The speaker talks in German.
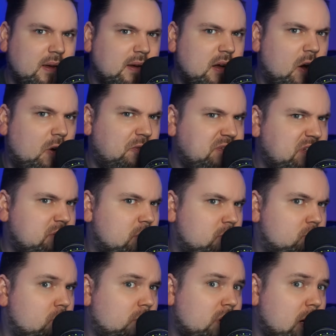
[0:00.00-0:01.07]
Kauft ihr
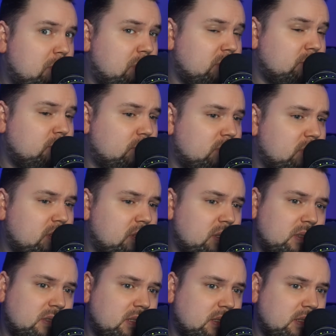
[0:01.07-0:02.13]
noch Rocker-Produkte, die
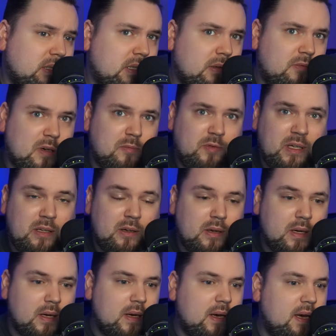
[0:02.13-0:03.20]
das jetzt hier, weil
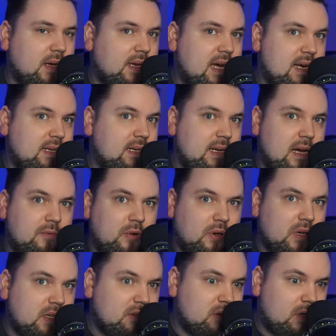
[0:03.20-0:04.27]
viele kennen die ja
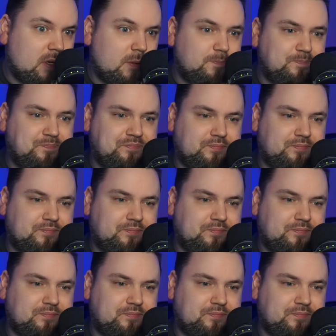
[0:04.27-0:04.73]
wirklich noch